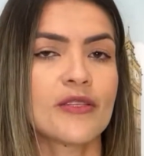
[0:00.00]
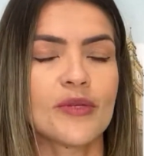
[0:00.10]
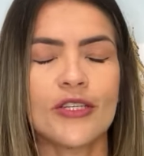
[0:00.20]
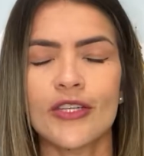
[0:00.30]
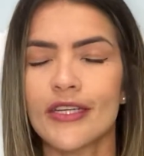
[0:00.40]

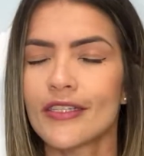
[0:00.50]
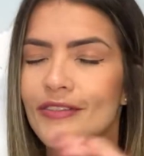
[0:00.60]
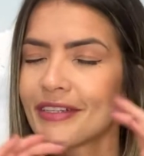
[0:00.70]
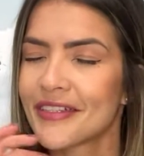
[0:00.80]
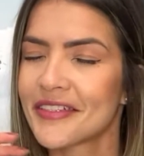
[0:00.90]
mas gente,
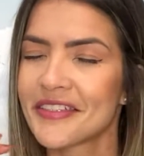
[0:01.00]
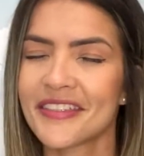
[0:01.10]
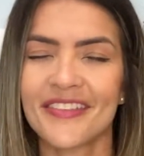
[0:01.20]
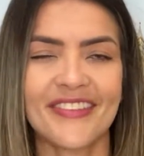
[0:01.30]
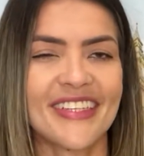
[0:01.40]
o negócio
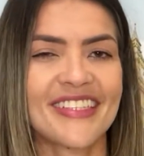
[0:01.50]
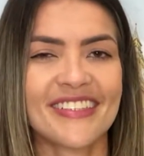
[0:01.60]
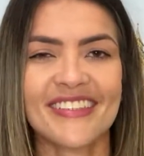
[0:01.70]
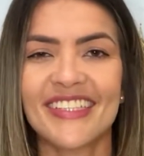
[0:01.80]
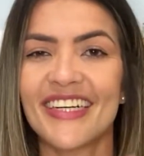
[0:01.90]
não ia,
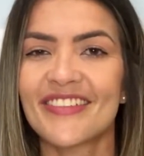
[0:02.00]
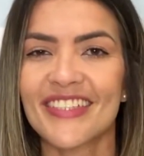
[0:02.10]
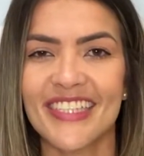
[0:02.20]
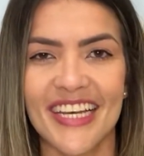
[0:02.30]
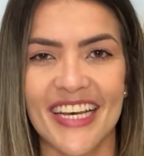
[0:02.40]
não dava
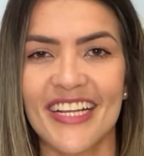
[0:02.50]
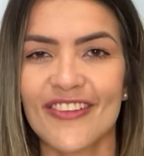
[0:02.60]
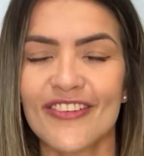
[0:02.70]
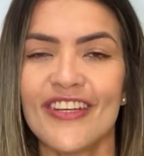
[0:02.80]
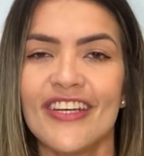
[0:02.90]
certo.